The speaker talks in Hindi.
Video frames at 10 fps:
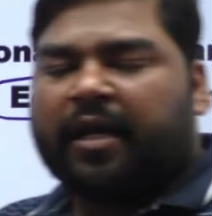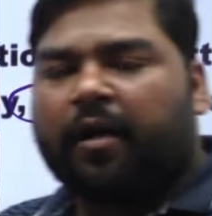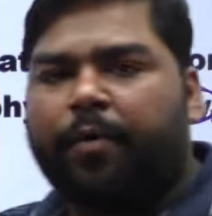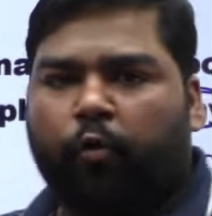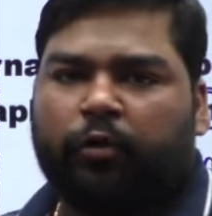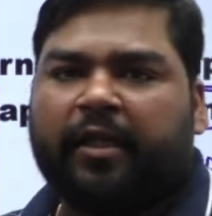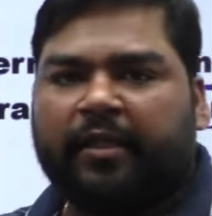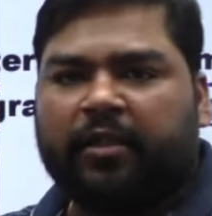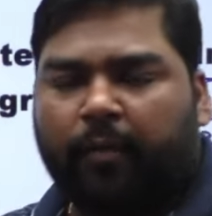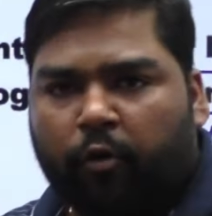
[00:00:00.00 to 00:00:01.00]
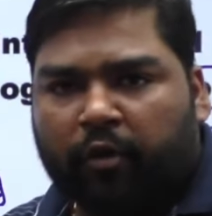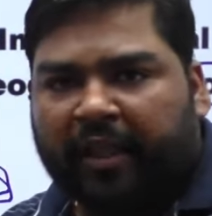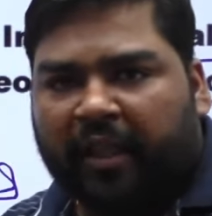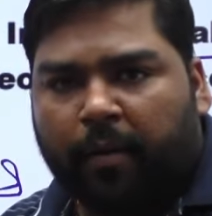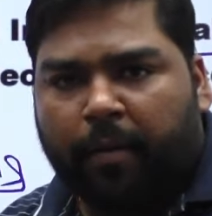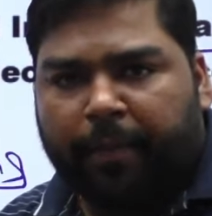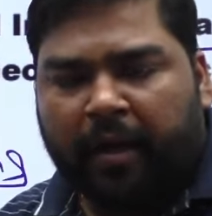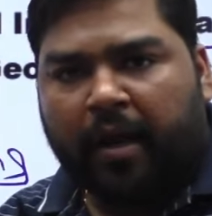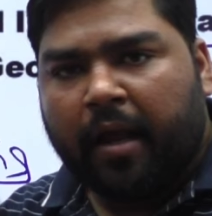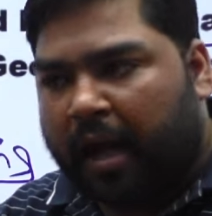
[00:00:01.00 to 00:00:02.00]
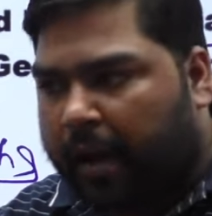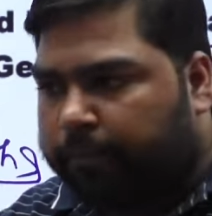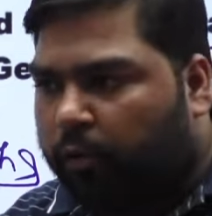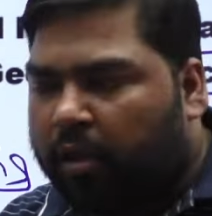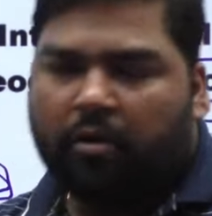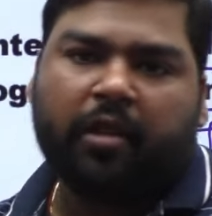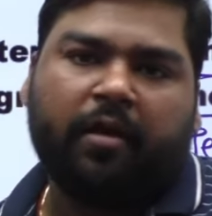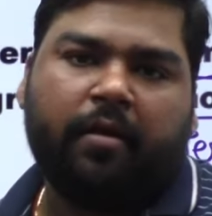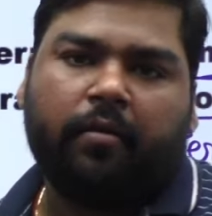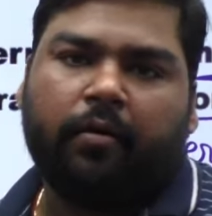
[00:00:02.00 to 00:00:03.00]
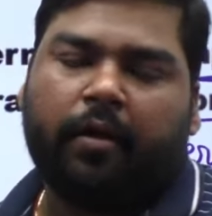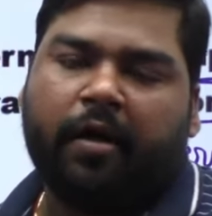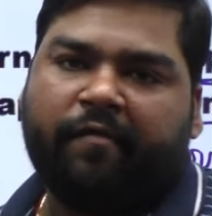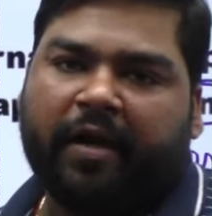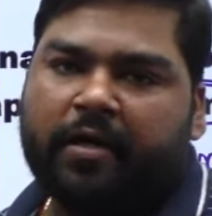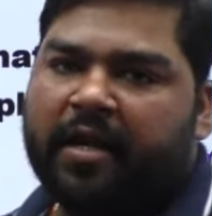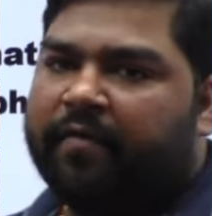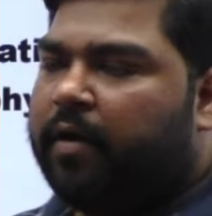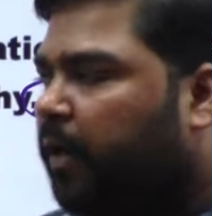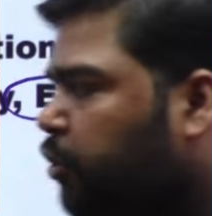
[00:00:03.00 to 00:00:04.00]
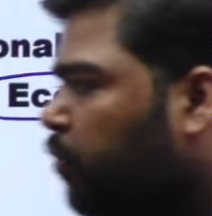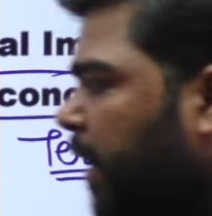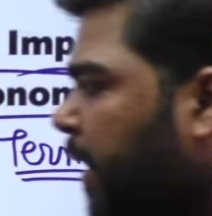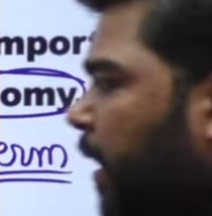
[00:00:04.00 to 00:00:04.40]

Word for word: कभी होता था जहां हम लोग देते थे पेपर अब थोड़ा थोड़ा डिफिकल्टी लेवल बढ़ चुका है